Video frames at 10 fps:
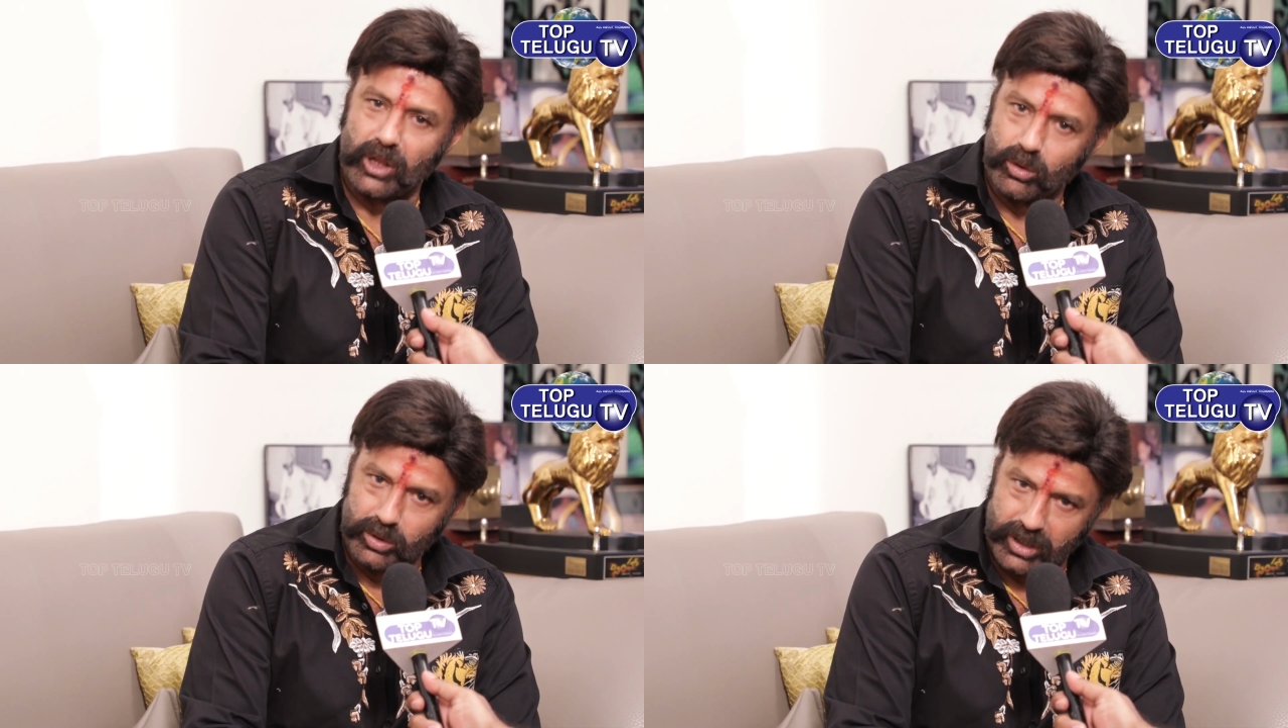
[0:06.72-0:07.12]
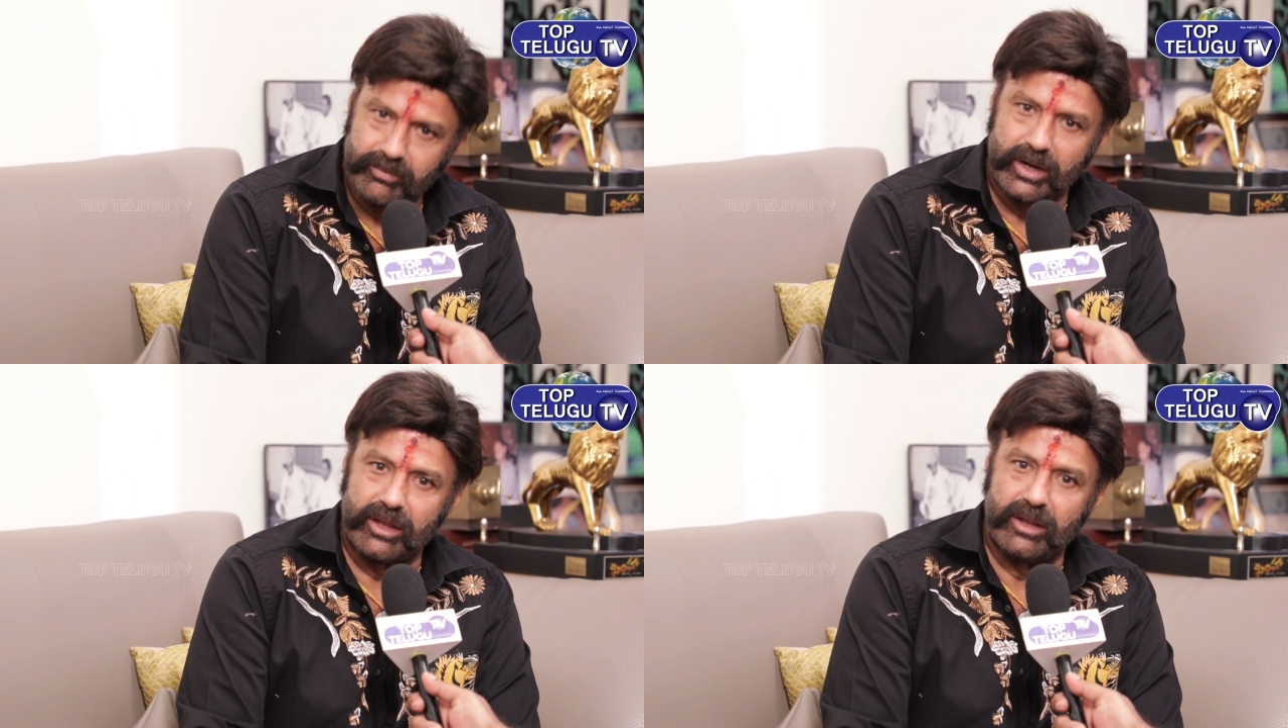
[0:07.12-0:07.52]
తెలుగు
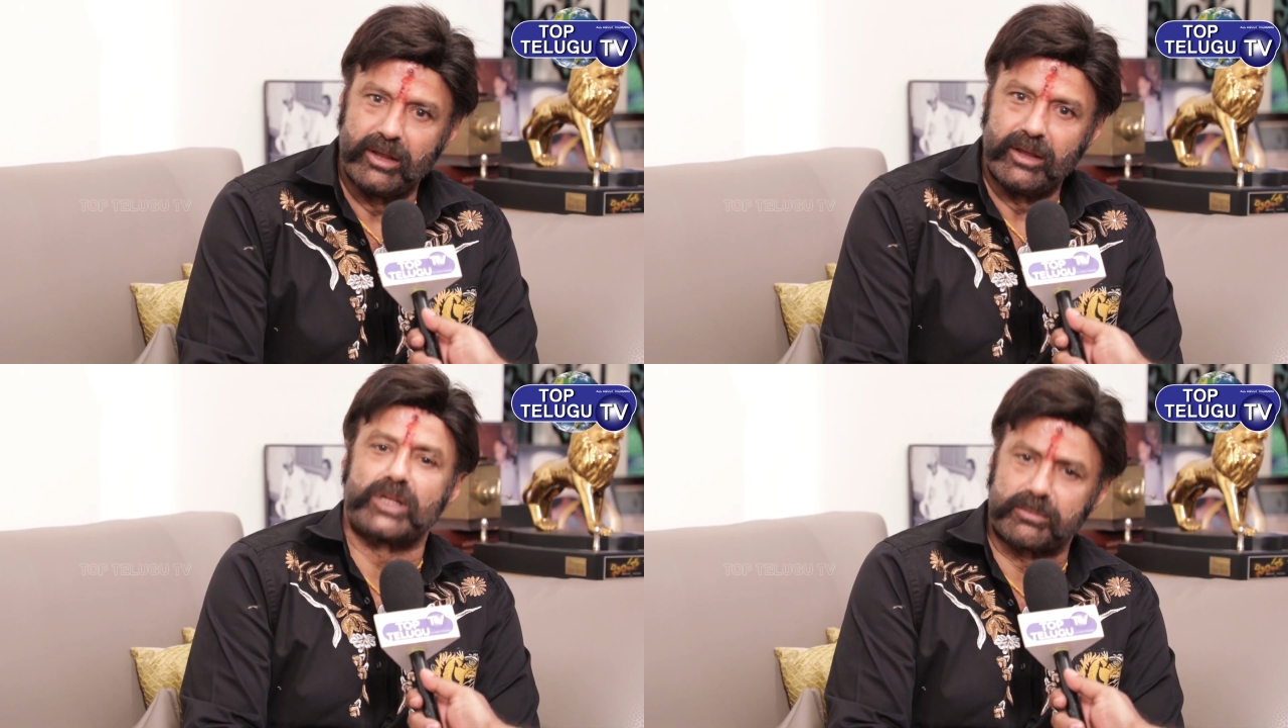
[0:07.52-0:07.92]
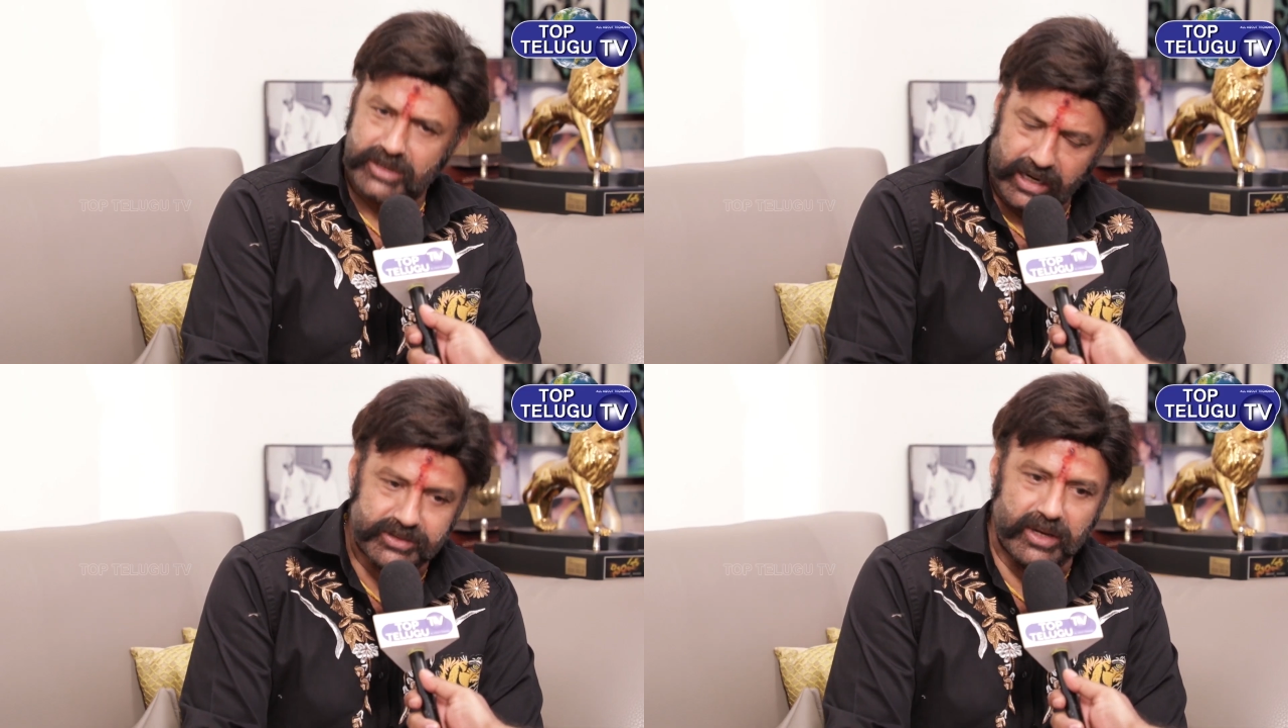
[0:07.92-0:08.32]
టీవీని
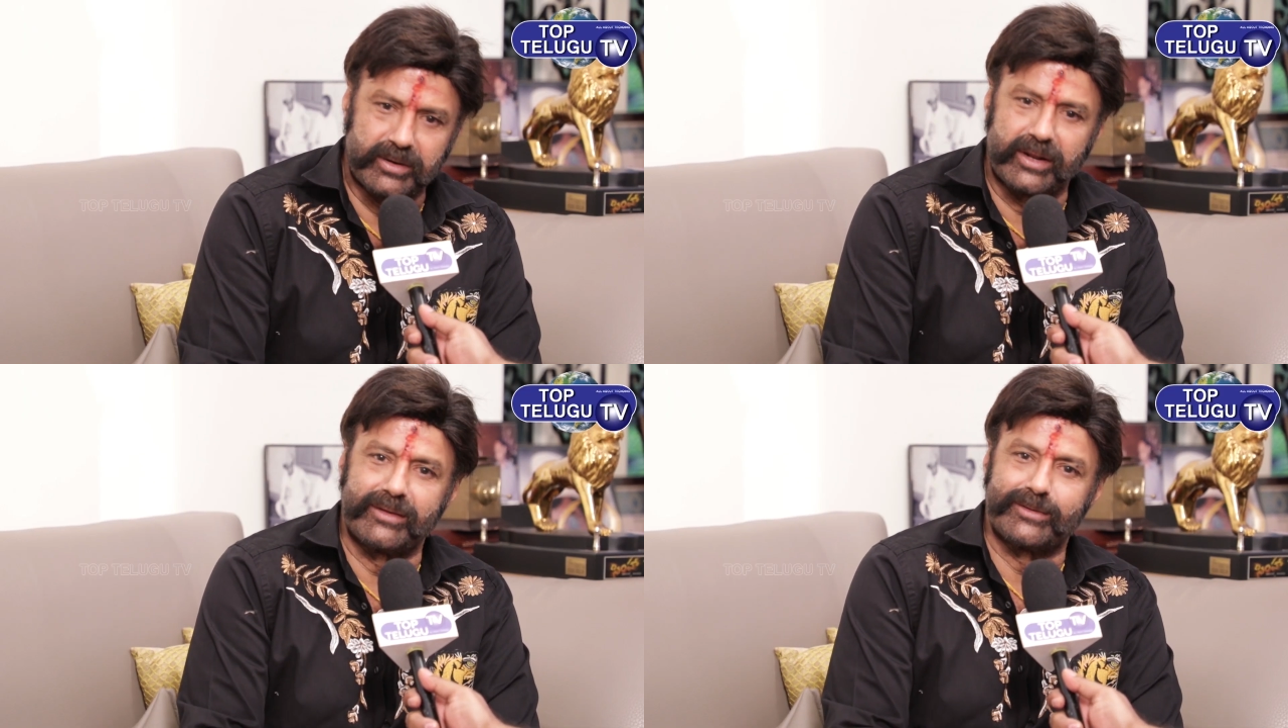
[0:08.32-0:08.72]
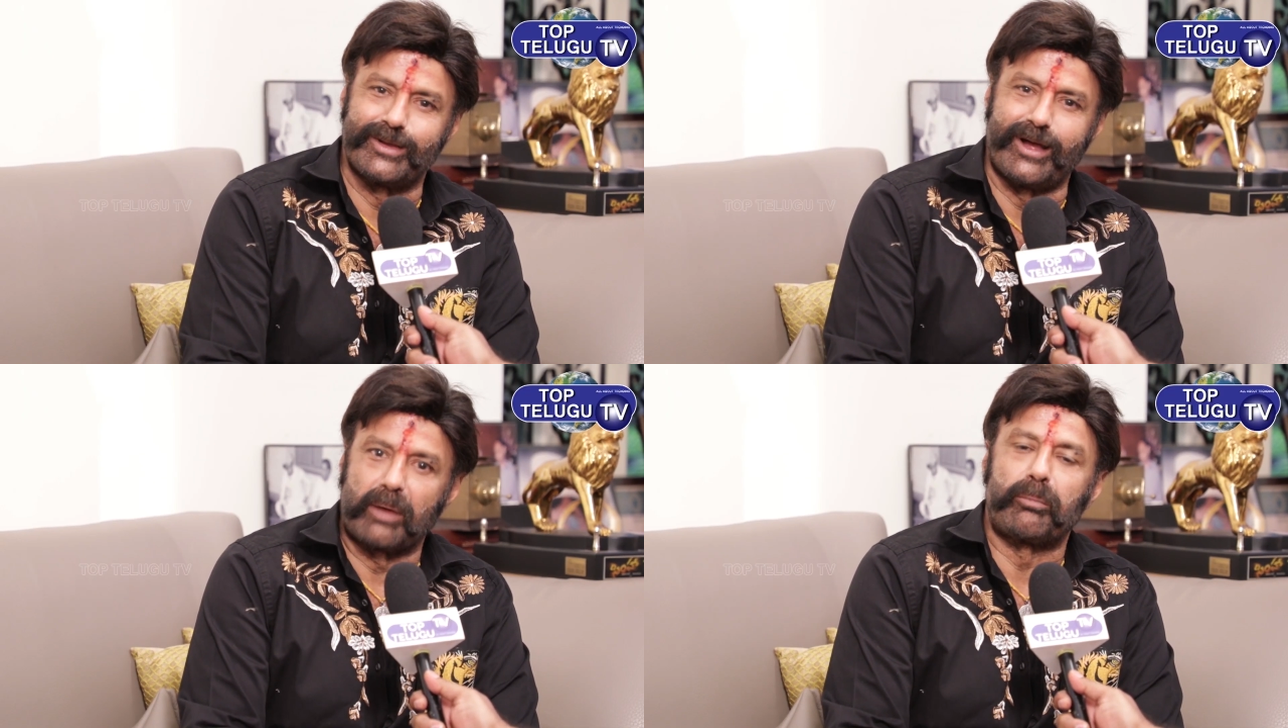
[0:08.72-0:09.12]
సబ్స్క్రైబ్ చేయండి
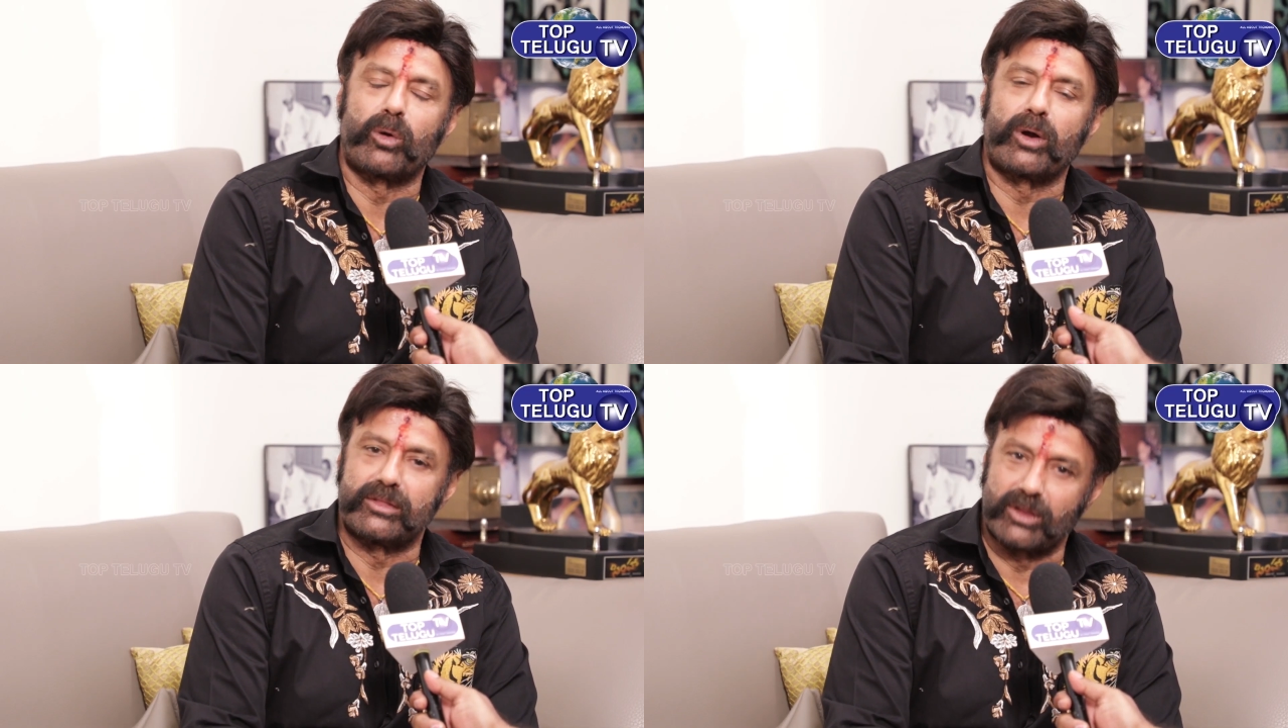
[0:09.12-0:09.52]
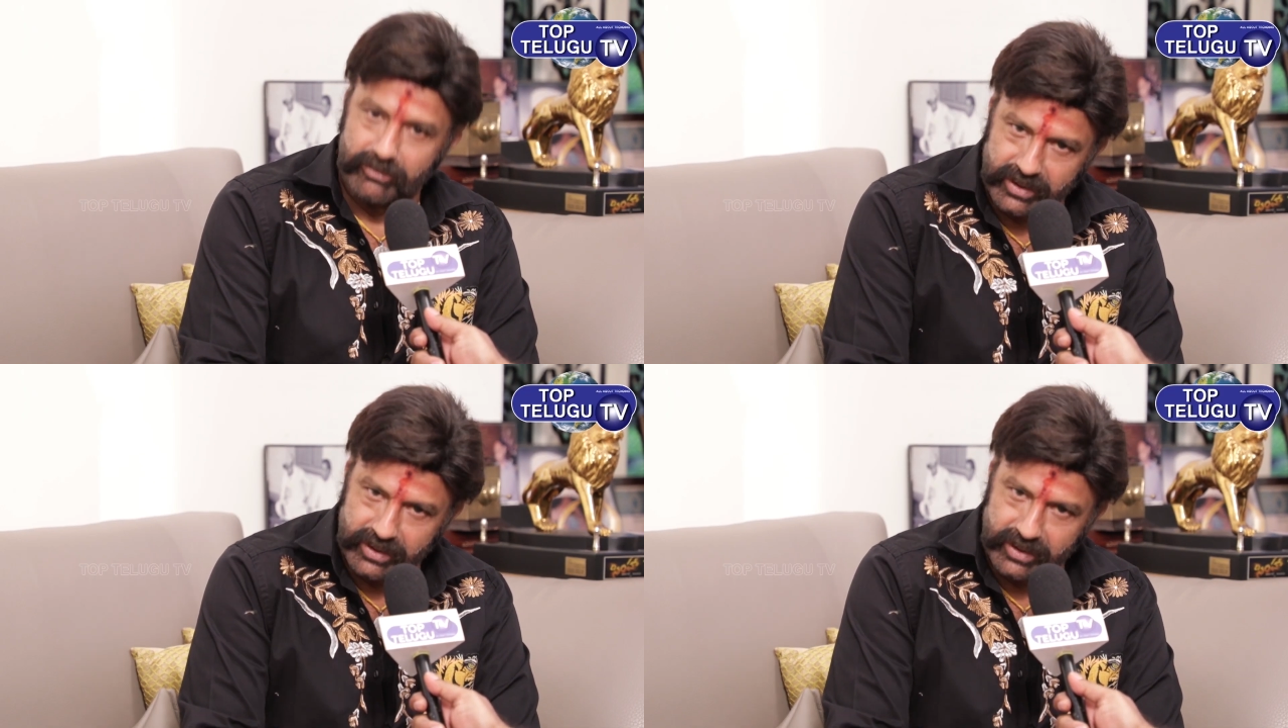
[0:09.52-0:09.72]
తప్పకుండా అందరూ